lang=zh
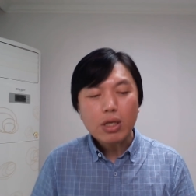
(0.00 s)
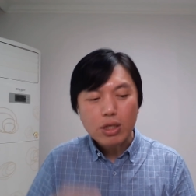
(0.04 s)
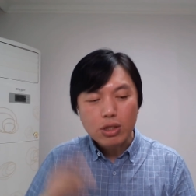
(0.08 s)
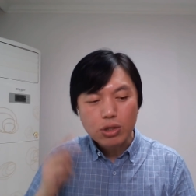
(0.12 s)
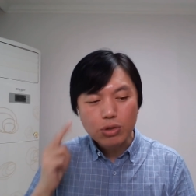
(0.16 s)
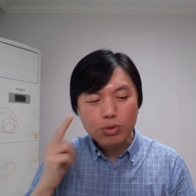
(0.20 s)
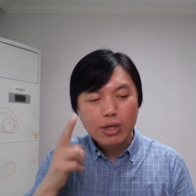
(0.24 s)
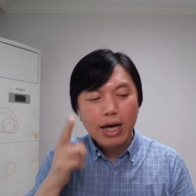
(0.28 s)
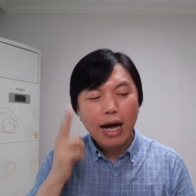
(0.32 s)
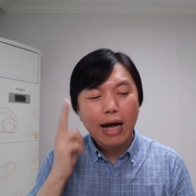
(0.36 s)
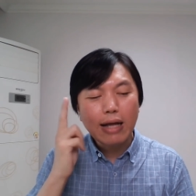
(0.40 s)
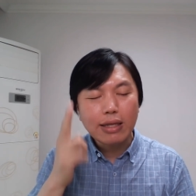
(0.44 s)

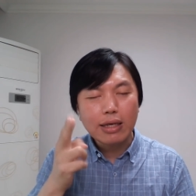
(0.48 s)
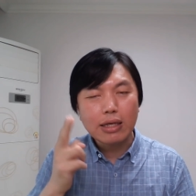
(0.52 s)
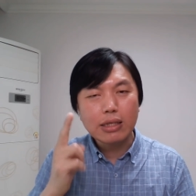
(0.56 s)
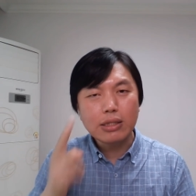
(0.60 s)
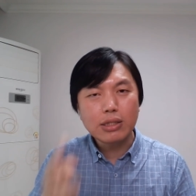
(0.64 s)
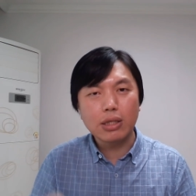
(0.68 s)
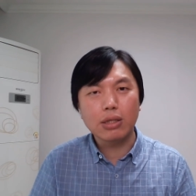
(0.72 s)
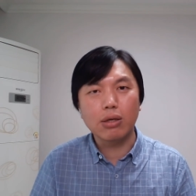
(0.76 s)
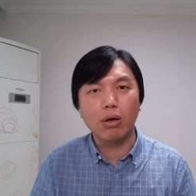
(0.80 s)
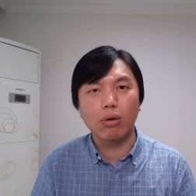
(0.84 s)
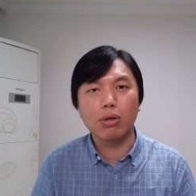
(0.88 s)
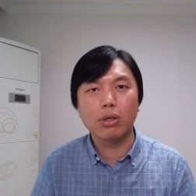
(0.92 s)
就看那个
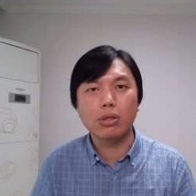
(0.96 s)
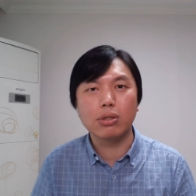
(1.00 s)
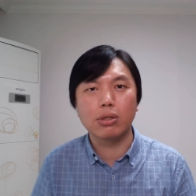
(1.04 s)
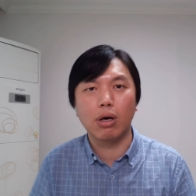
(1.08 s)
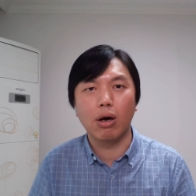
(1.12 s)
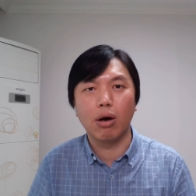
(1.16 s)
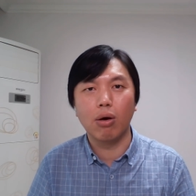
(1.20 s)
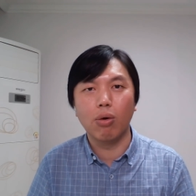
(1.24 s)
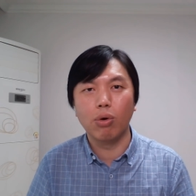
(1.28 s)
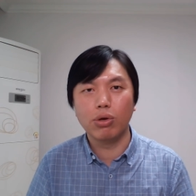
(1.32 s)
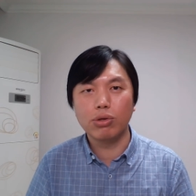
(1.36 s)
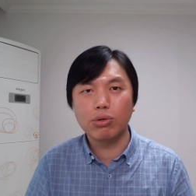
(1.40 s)
镜头的时
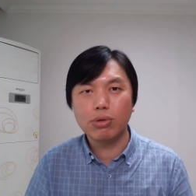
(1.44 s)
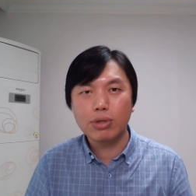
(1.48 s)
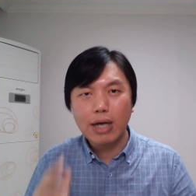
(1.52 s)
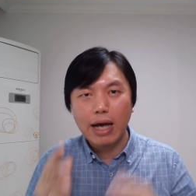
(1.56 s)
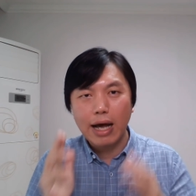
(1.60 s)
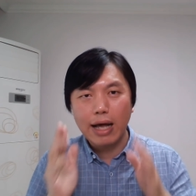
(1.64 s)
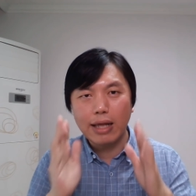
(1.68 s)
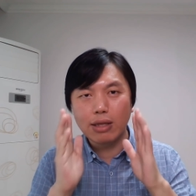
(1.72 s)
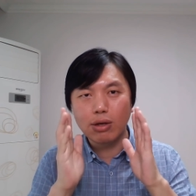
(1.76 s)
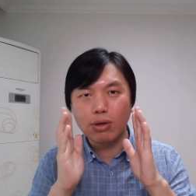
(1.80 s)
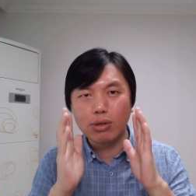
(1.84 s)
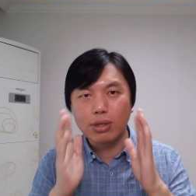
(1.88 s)
候，我就
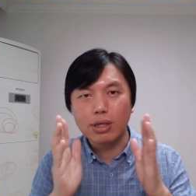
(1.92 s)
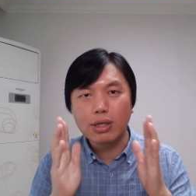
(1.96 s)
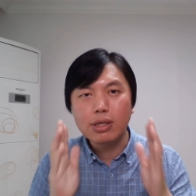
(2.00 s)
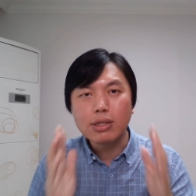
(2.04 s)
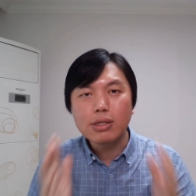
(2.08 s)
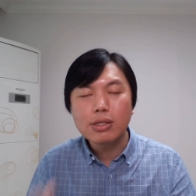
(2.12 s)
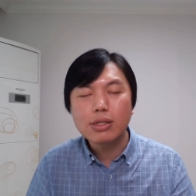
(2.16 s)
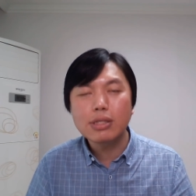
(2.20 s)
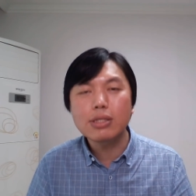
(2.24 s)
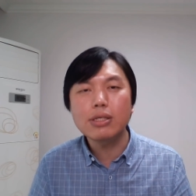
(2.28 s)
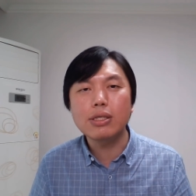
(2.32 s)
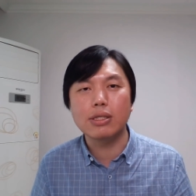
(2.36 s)
看到一个
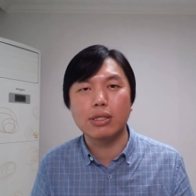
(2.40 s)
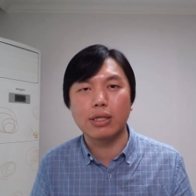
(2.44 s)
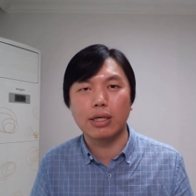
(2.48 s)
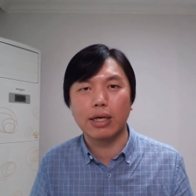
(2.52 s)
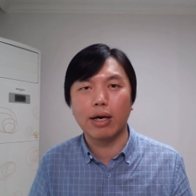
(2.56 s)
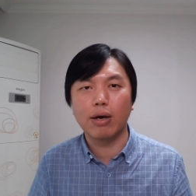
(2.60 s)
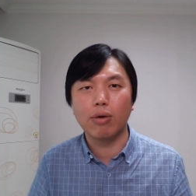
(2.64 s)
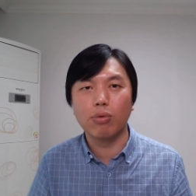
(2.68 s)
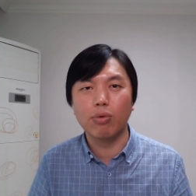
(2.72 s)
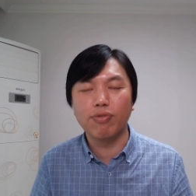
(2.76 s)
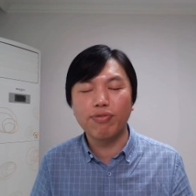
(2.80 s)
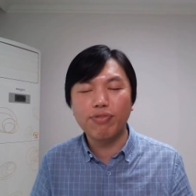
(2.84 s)
细节，
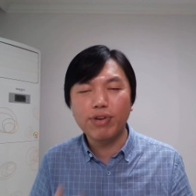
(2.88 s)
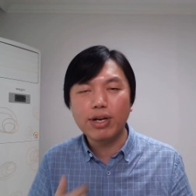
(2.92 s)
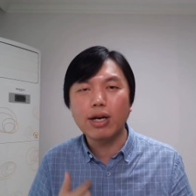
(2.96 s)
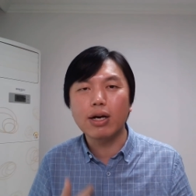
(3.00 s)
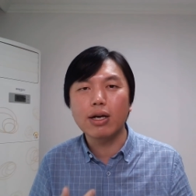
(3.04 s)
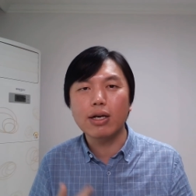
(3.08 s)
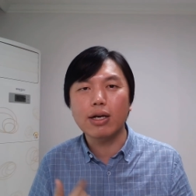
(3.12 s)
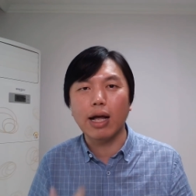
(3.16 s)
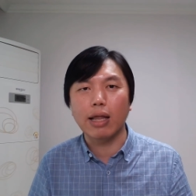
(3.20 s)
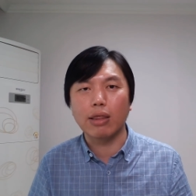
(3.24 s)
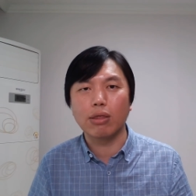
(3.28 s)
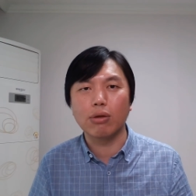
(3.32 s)
我非
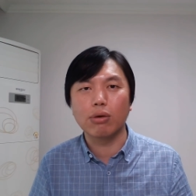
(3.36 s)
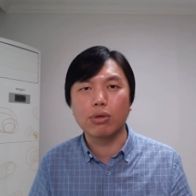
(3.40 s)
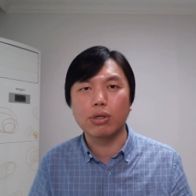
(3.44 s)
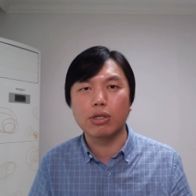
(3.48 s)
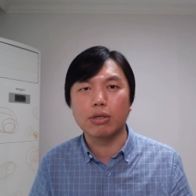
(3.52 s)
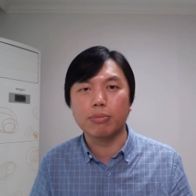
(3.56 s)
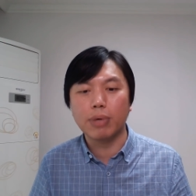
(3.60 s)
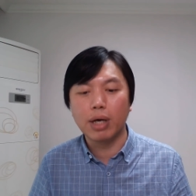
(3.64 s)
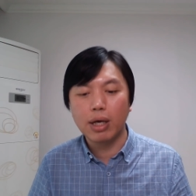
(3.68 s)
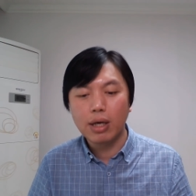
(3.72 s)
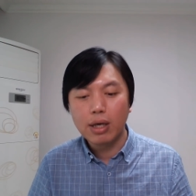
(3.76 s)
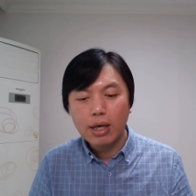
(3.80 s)
常感动。
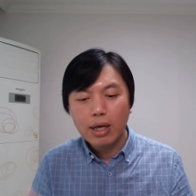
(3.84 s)
什么？